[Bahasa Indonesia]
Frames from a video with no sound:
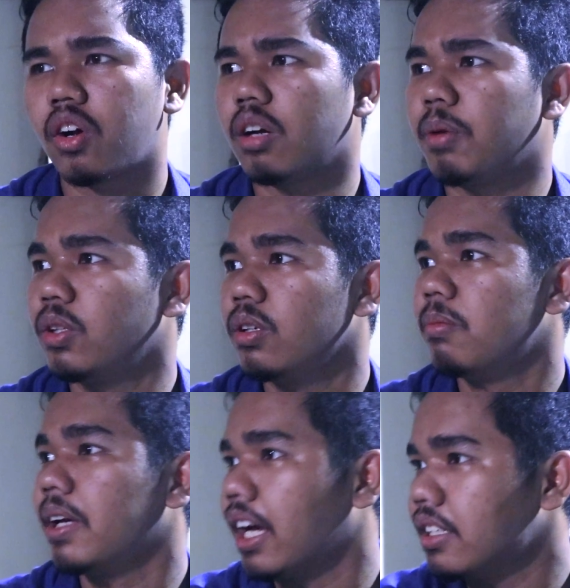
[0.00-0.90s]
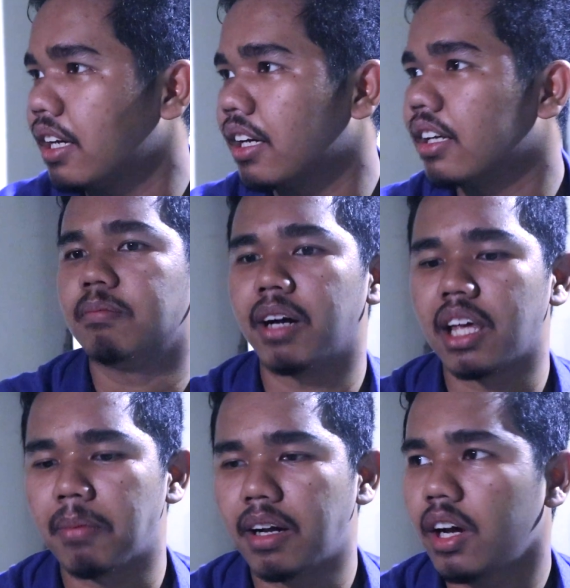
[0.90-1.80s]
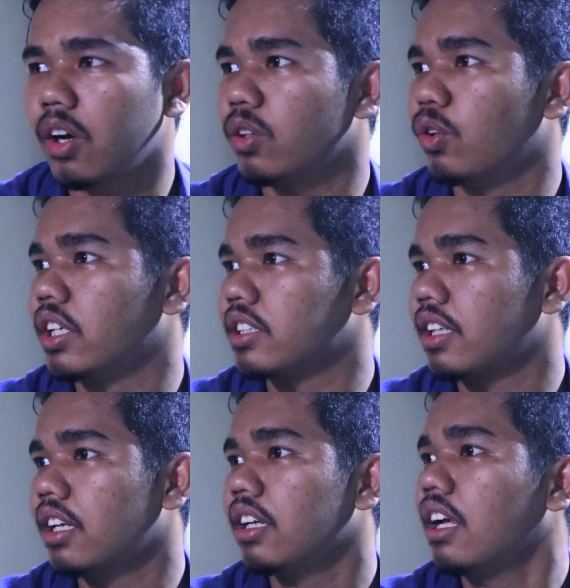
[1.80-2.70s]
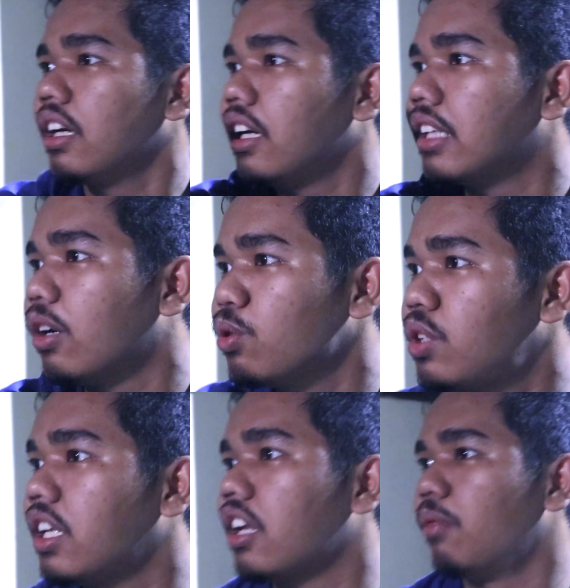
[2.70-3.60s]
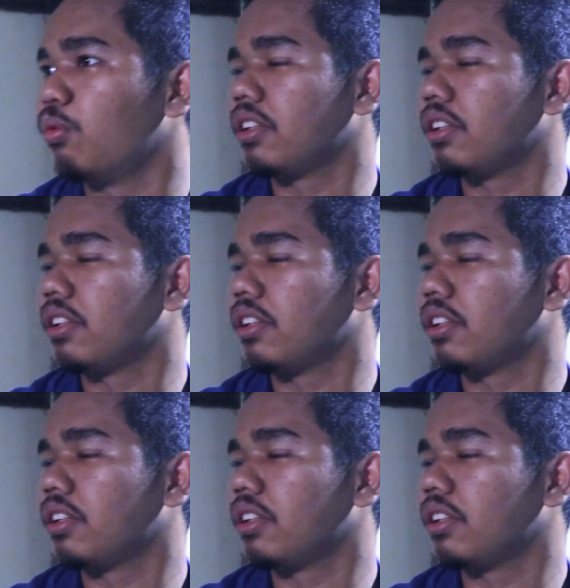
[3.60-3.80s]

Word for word: Kalau begitu begini aja, bagaimana kalau tuh ojek setan kita usir dari kampung